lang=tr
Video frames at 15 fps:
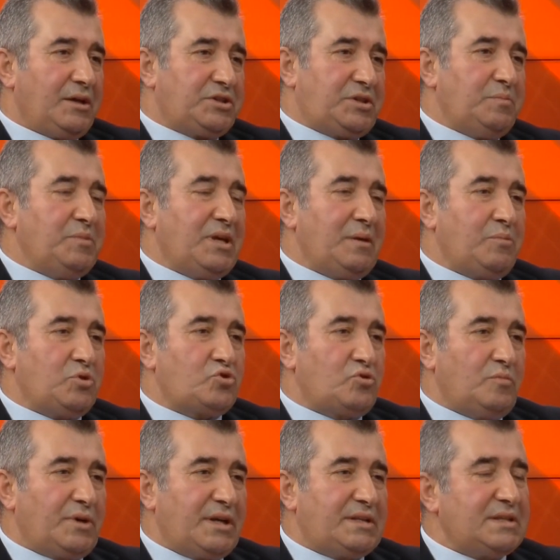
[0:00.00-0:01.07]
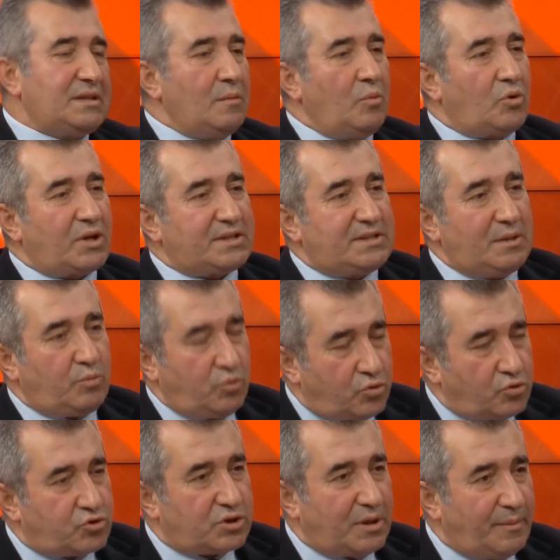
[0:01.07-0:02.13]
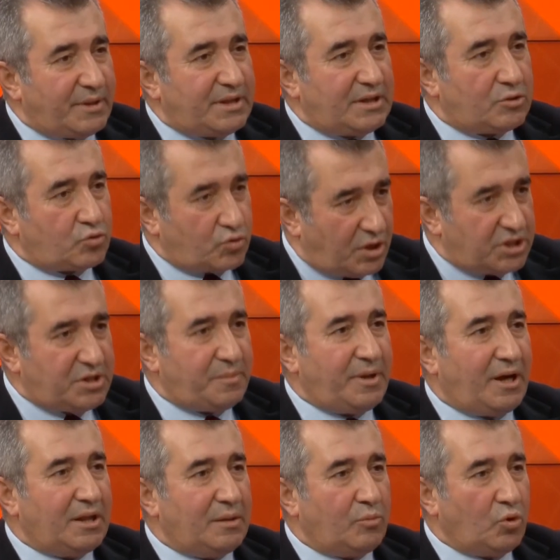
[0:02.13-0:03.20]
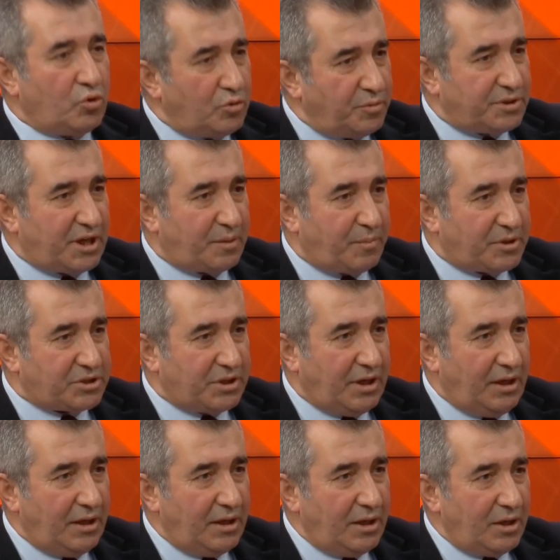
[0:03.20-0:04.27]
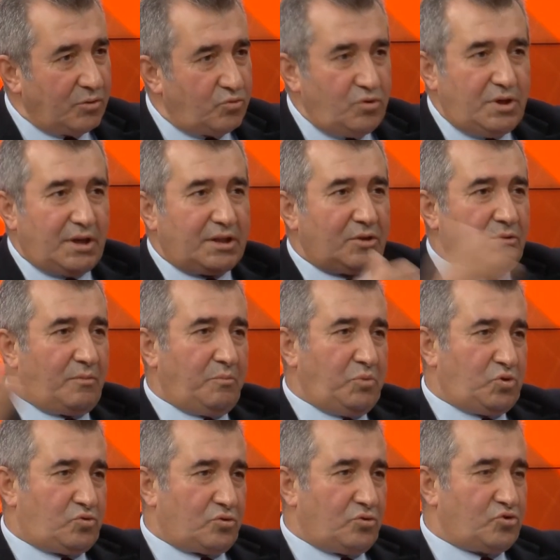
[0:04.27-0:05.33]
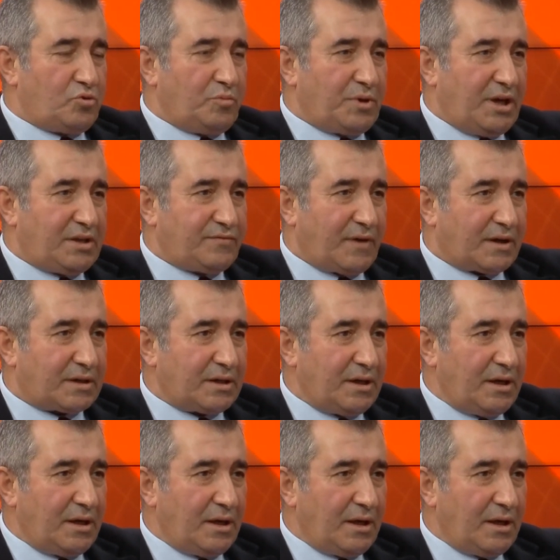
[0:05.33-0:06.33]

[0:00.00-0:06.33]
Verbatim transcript: Şimdi bir cumhuriyeti demokrasiyle buluşturamadığınız sürece bir anlamı olur mu tek başına? Dünyada bir sürü cumhuriyet var